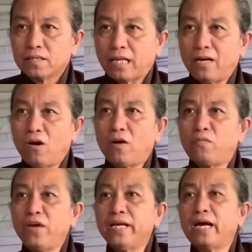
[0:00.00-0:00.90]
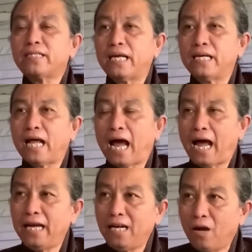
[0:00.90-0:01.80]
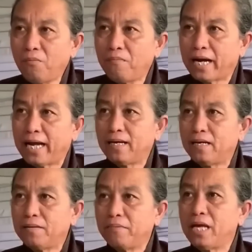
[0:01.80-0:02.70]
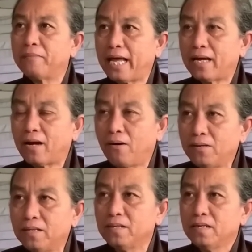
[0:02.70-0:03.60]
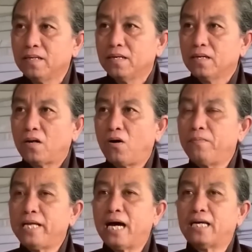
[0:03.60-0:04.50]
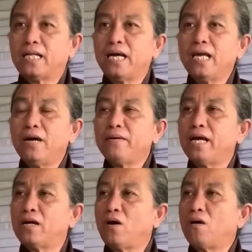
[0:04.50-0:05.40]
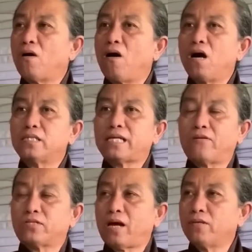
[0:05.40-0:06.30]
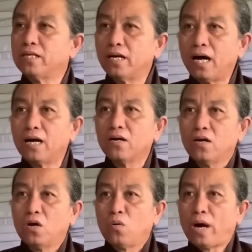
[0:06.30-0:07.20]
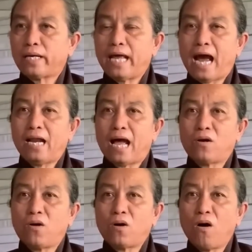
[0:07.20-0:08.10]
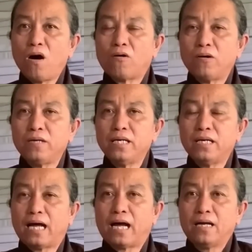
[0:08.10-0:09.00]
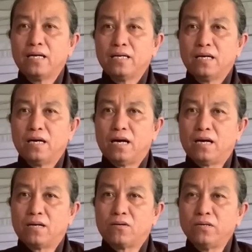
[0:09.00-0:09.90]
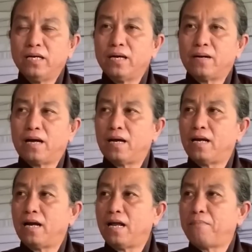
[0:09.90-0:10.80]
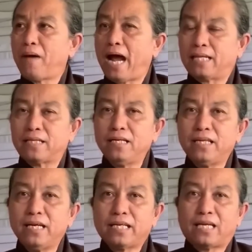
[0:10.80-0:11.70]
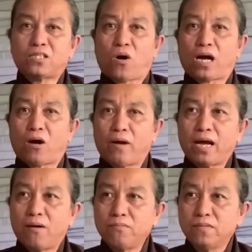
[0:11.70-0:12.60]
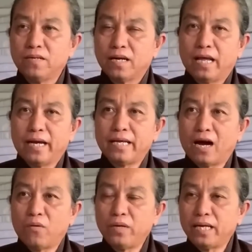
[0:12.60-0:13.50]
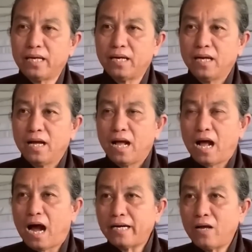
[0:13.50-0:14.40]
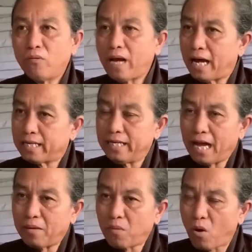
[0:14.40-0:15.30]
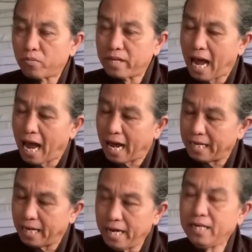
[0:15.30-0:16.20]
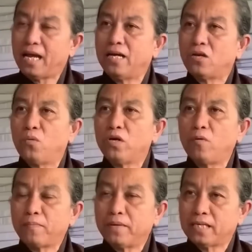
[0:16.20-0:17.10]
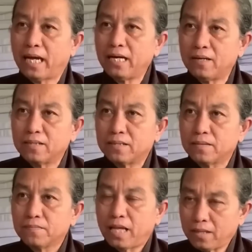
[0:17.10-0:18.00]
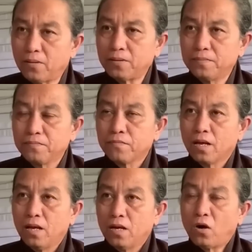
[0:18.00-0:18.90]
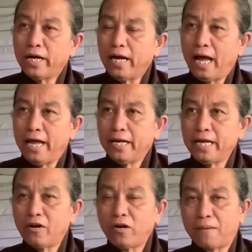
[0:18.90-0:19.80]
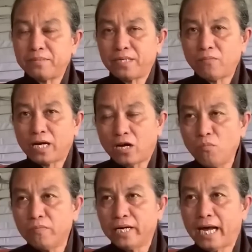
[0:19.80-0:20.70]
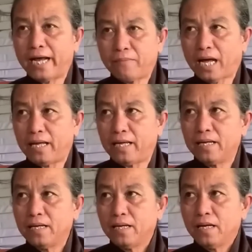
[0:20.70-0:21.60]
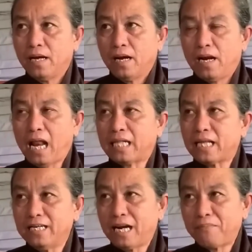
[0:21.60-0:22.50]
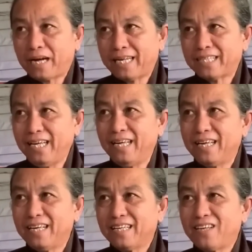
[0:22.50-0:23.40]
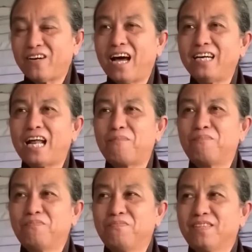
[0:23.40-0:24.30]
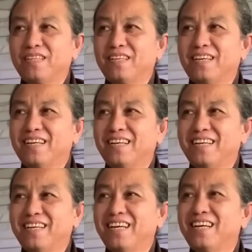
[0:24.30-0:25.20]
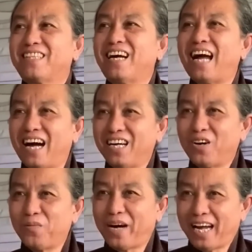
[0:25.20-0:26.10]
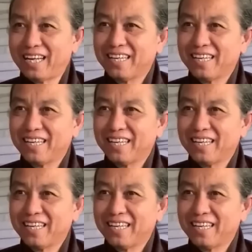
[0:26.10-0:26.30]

thầy nói là phiên dân tình hải lóng mà nghe đó bây giờ mình nghe coi coi bây giờ thế giới bây giờ nó có xào xáo chưa hoặc giả là nó có coi như là uh, coi như là là là là bàn tính chiến tranh toàn cầu hay không hiện giờ quý vị ở đây ông đàn chỉ nhắc một vài ý để cho quý cô bác mình thấy rồi thế thôi có nghĩa là hiện giờ nó nằm trong cái khung 12 năm này là từ năm canh tý cho đến năm tức hợi nha cô bác